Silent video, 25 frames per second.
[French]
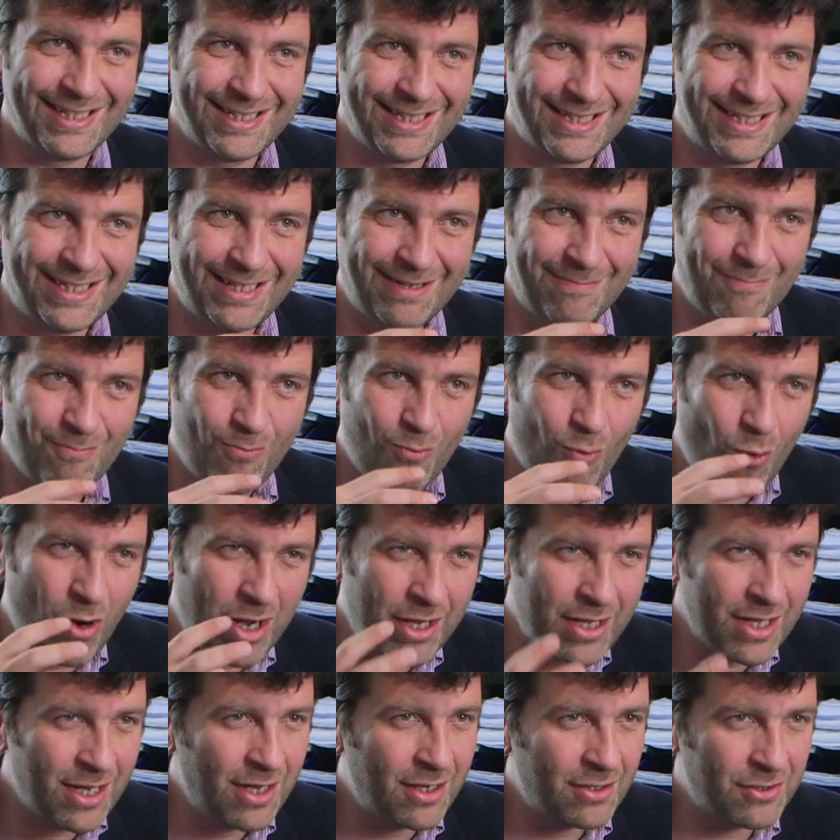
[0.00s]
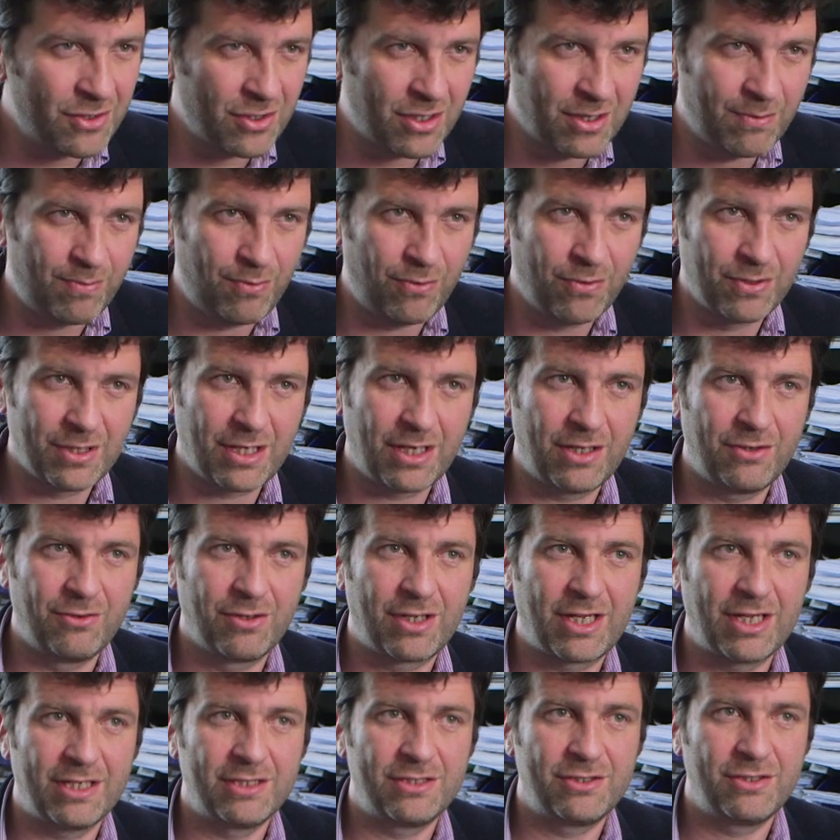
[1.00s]
des moyens de répondre à
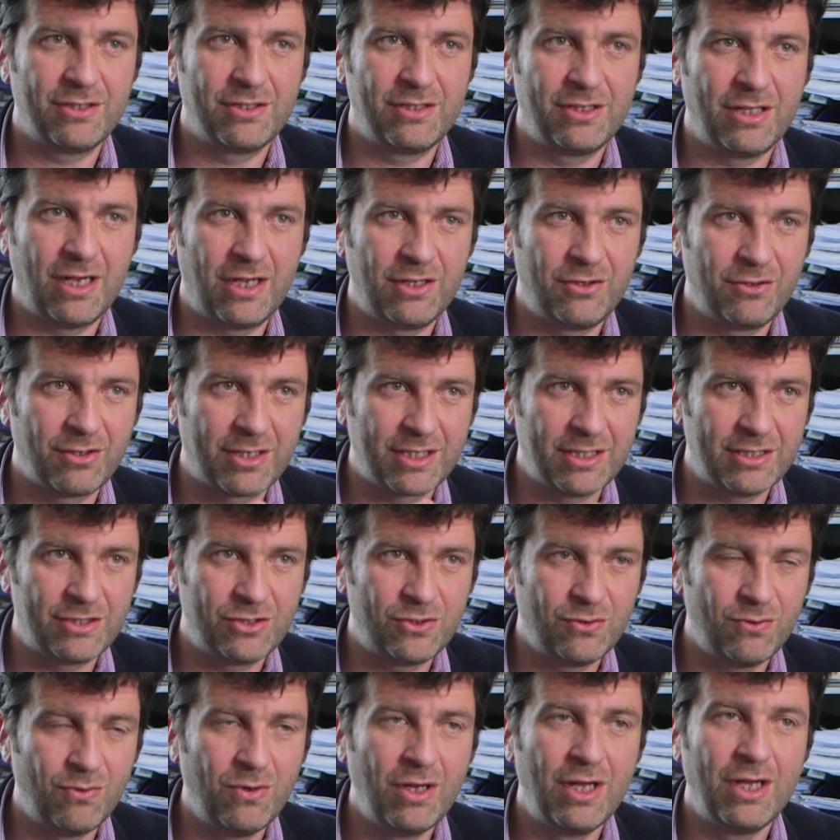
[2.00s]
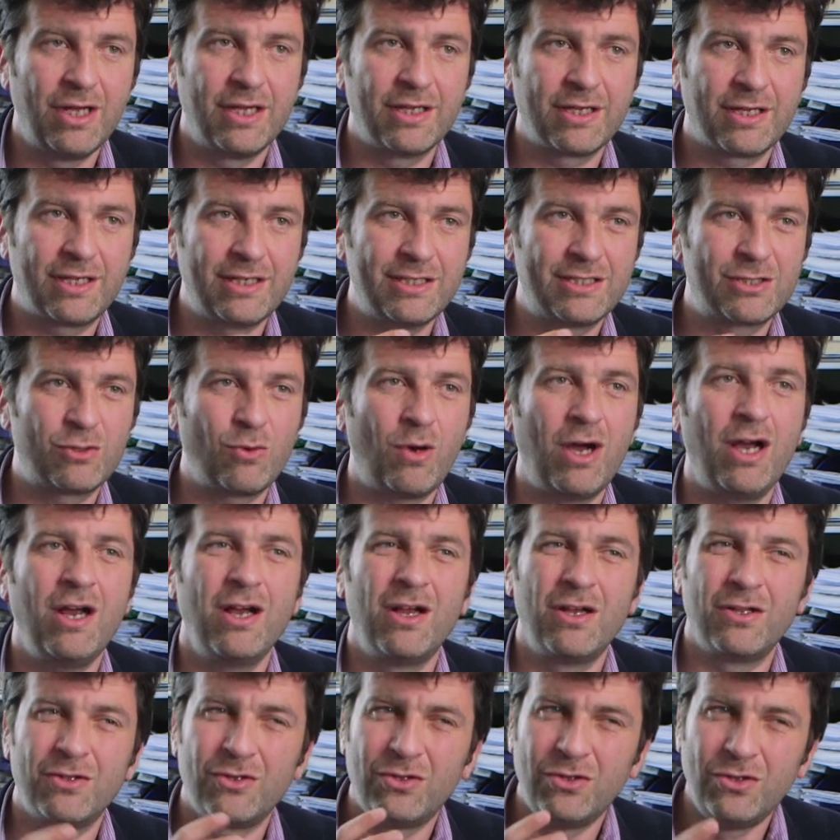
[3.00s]
nos questions qui soit
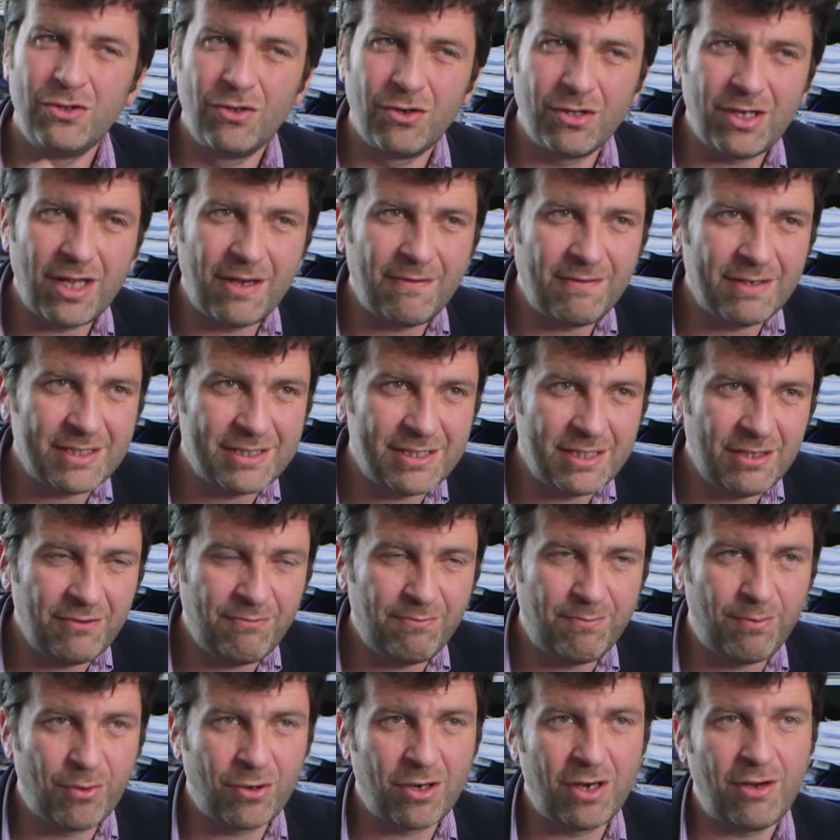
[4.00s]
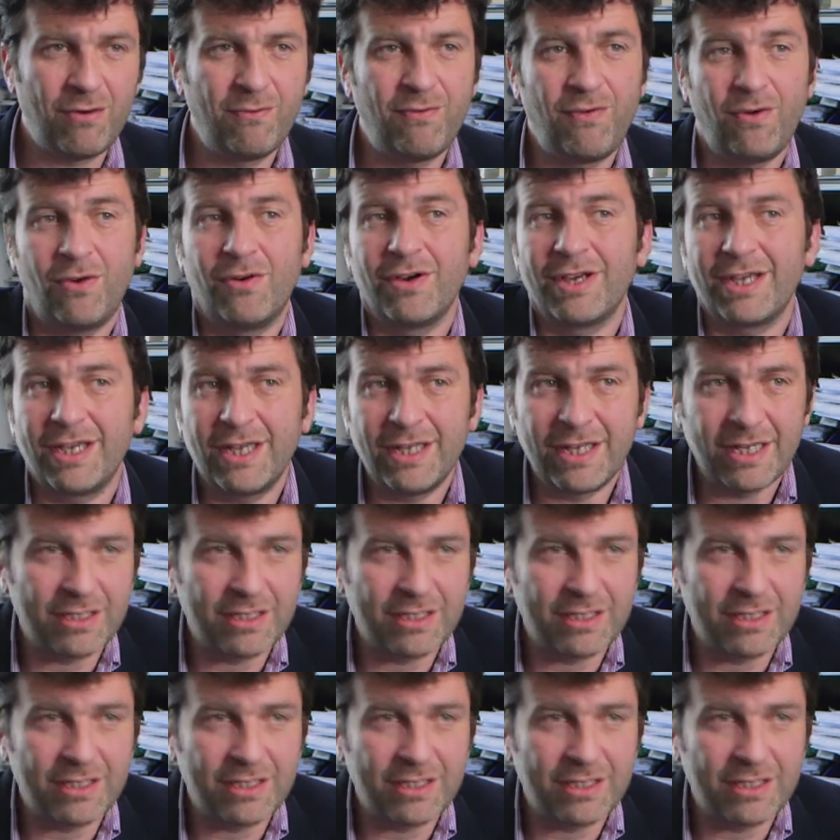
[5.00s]
non invasive pour l'enfant et